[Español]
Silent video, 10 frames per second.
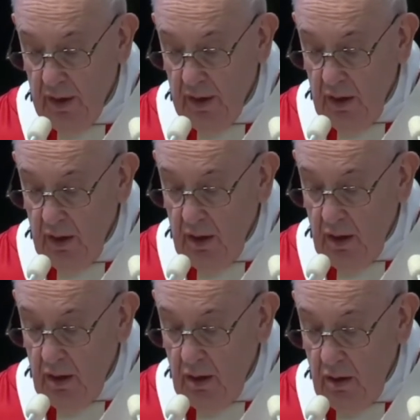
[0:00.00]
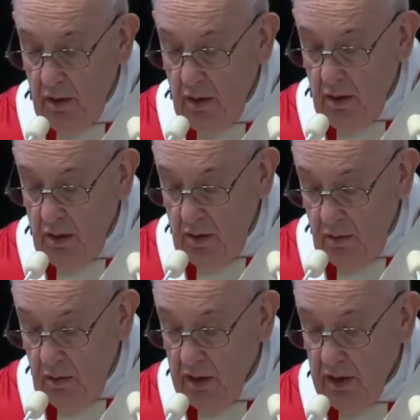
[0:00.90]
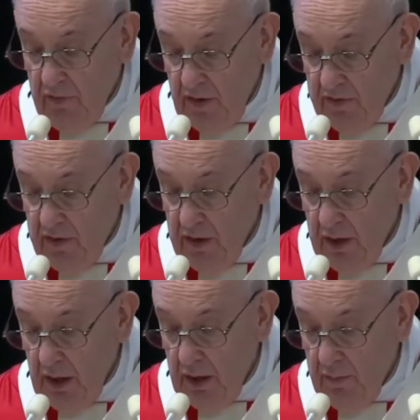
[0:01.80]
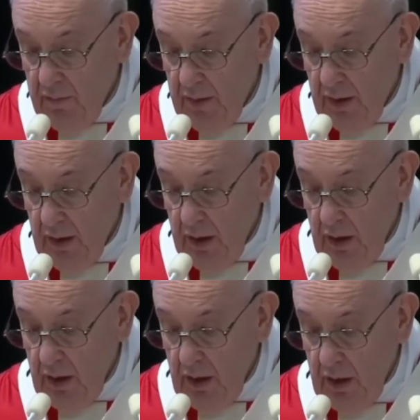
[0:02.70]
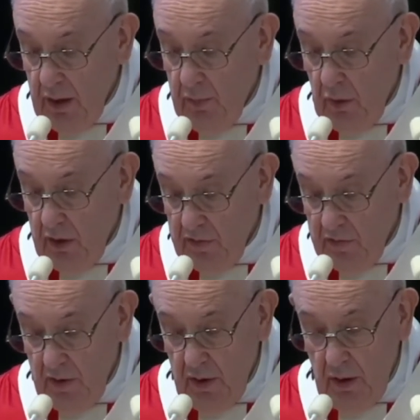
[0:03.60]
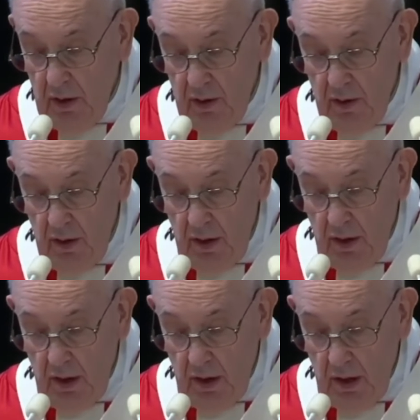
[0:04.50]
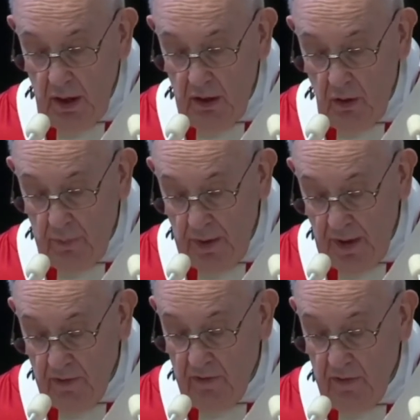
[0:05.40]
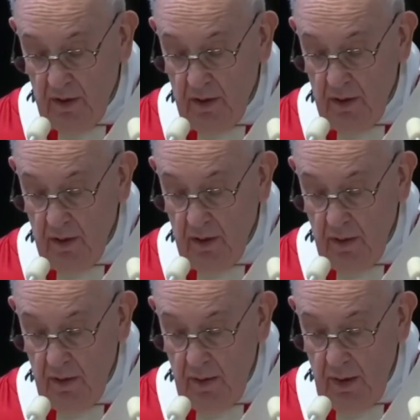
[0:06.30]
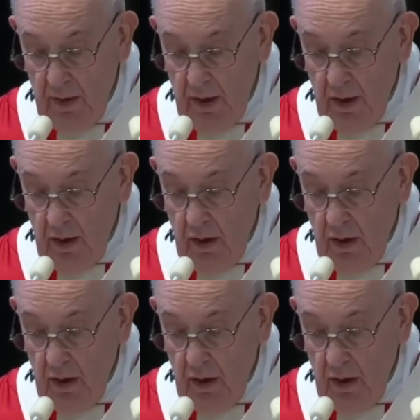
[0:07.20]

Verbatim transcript: Nos daremos cuenta de nuestra infidelidad, cuánta falsedad, hipocresía y doblez,